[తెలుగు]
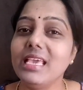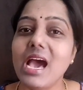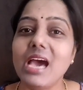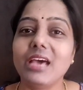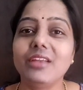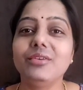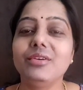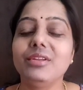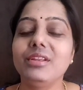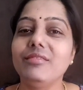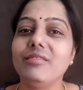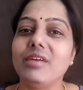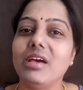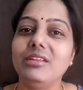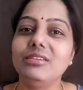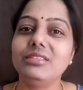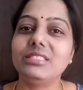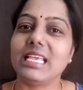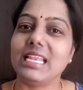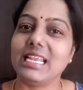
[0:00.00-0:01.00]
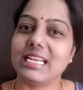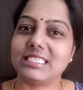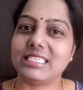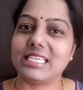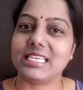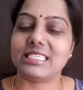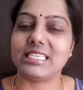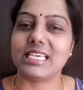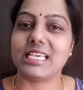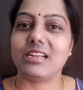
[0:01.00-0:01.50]
ఈ ఆరుగురిని వాళ్ళు
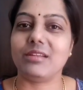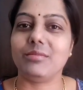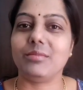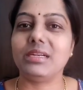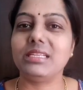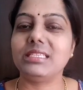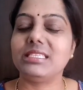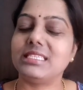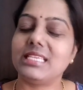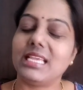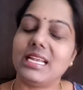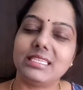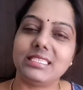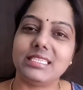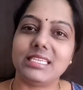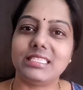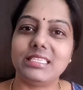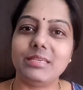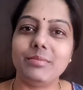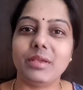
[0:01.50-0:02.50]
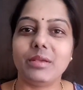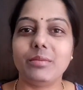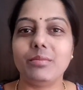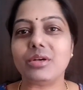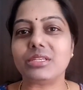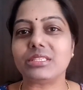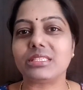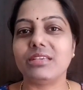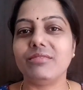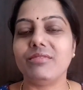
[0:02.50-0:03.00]
సెలెక్ట్ చేశారనమాట సెలెక్ట్ చేసి బిగ్
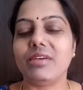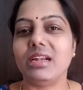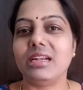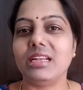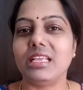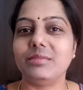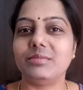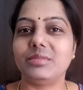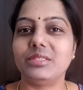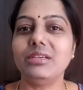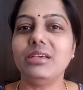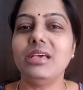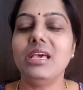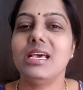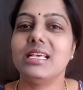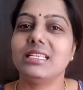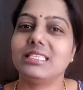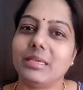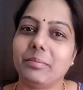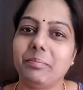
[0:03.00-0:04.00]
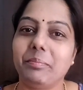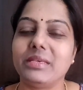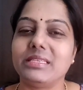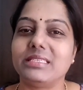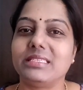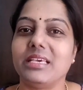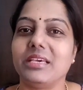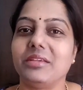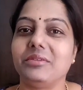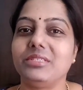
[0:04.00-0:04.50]
బాస్కి వాళ్ళ నేమ్స్
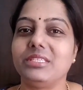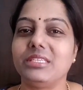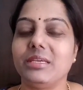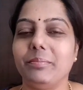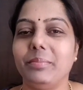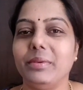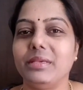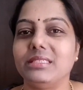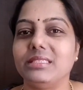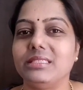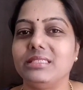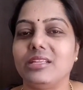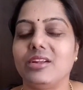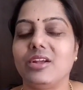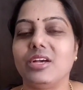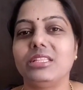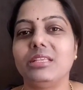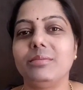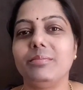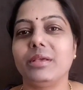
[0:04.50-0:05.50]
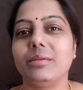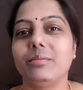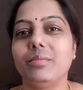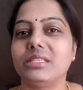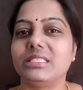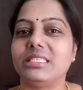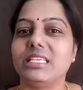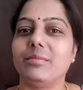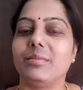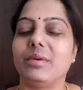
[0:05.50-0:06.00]
చెప్పేశారు చెప్పేసిన తర్వాత బిగ్
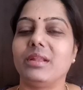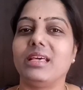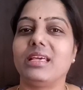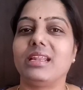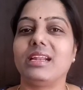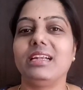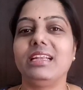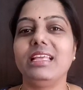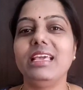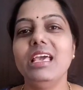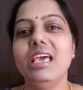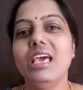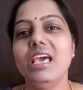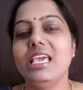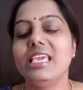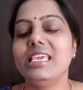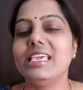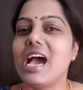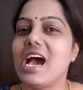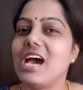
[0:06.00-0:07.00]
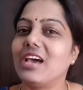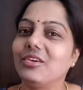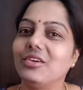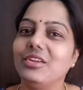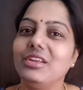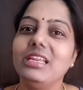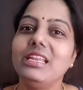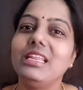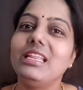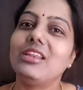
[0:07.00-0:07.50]
బాస్ ఏమన్నారంటే ఈ
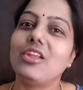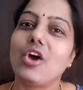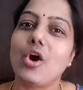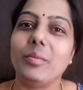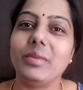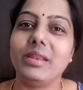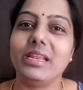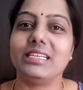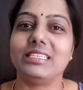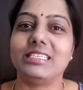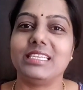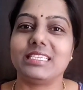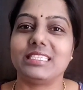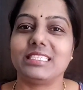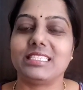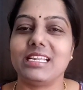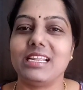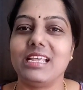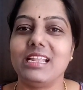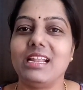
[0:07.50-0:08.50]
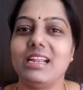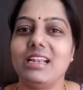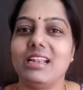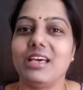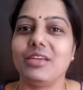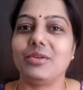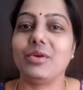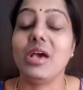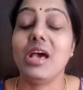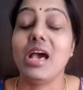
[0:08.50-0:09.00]
ఆరుగురిని నేను నామినేట్ చేస్తున్నాను
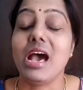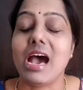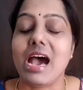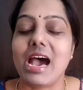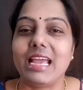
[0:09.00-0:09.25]
అన్నారు